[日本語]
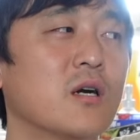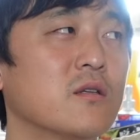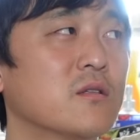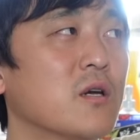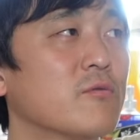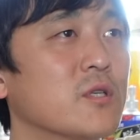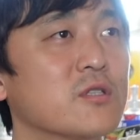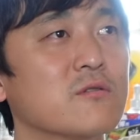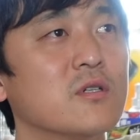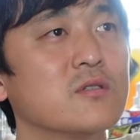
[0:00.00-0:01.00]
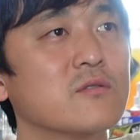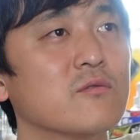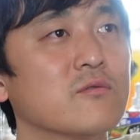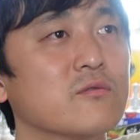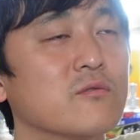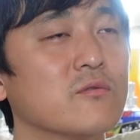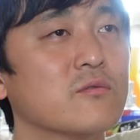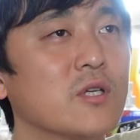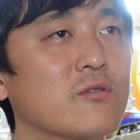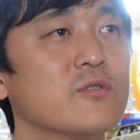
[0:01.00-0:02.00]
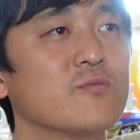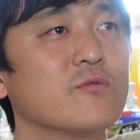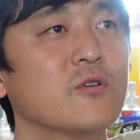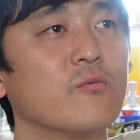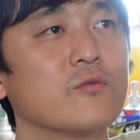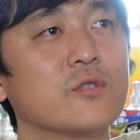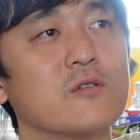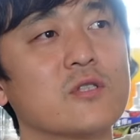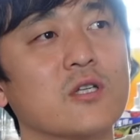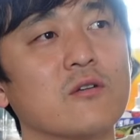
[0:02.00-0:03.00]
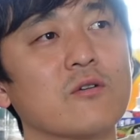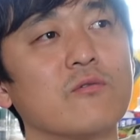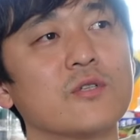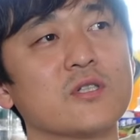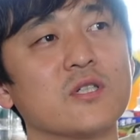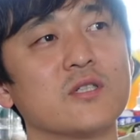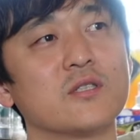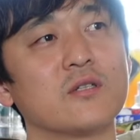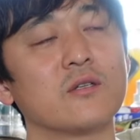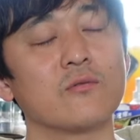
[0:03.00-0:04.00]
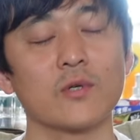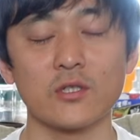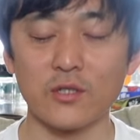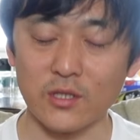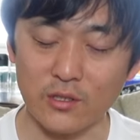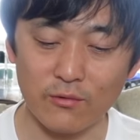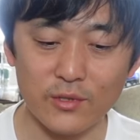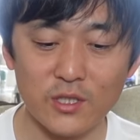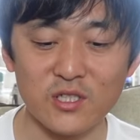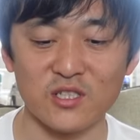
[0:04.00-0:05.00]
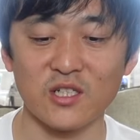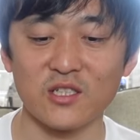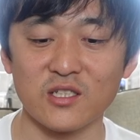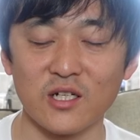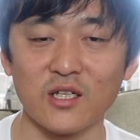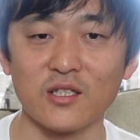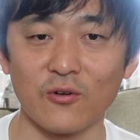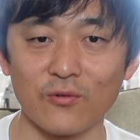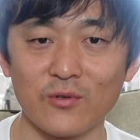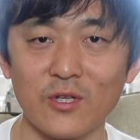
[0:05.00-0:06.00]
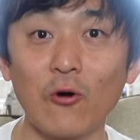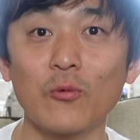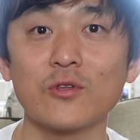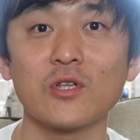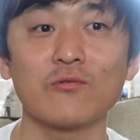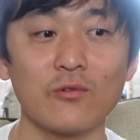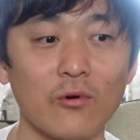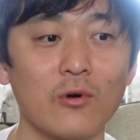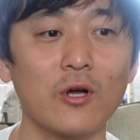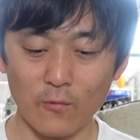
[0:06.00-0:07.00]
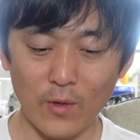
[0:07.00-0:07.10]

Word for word: 大体同じぐらいの実力のだと自分で思ってるチャンネルはこんだけ再生されてるのに私はなんでこんだけしか再生されないんだろうって思っちゃうと